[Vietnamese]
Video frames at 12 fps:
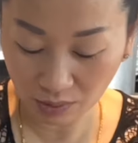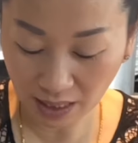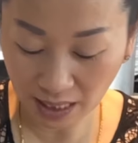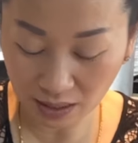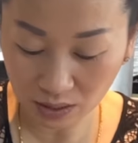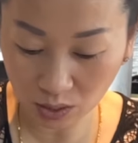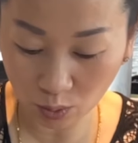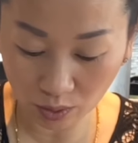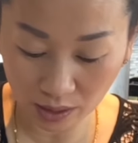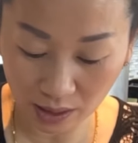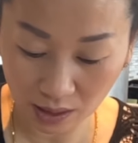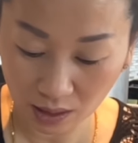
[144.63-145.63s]
can là sụt
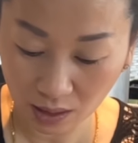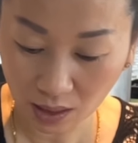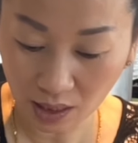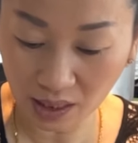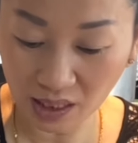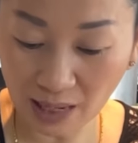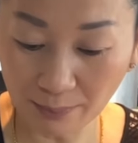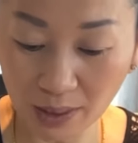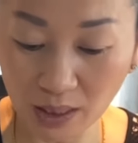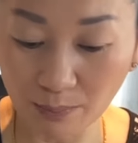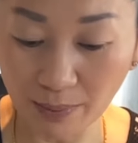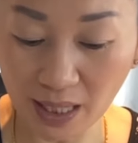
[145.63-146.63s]
đấy hay ní đặt
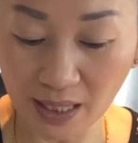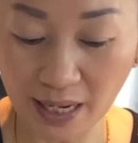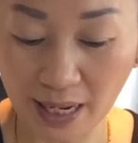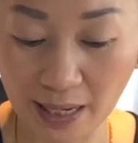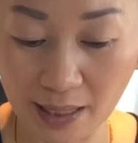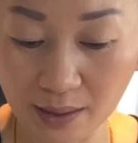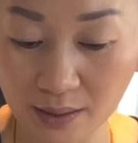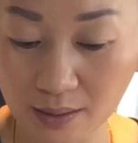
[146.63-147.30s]
lương bẹ cả đá